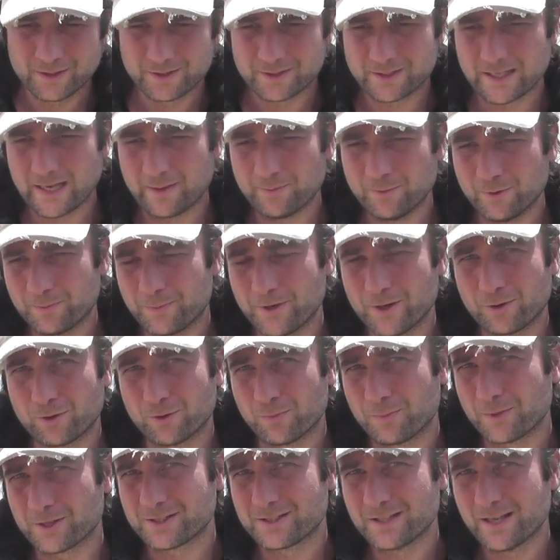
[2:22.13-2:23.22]
С самого первого
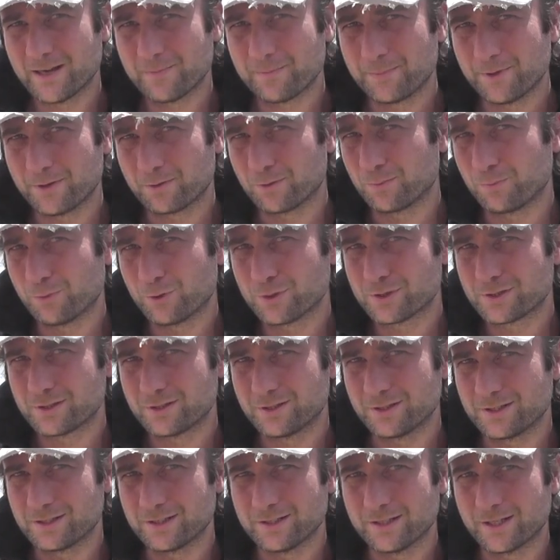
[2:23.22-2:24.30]
поста, первый пост,
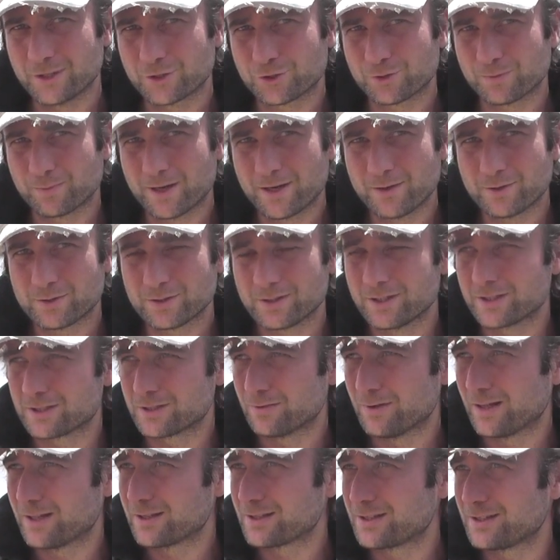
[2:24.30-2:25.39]
если не ошибаюсь,
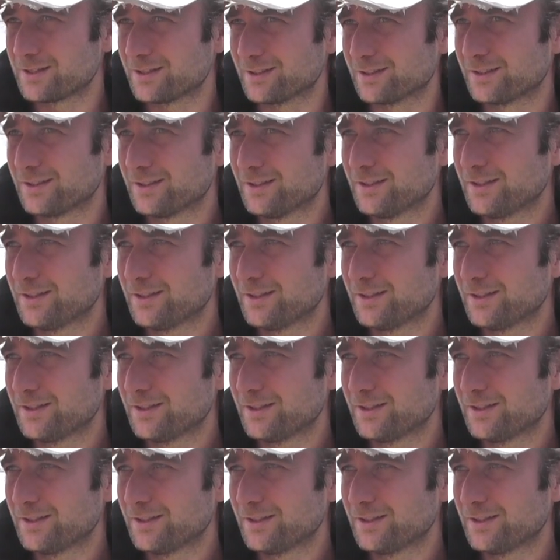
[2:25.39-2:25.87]
назывался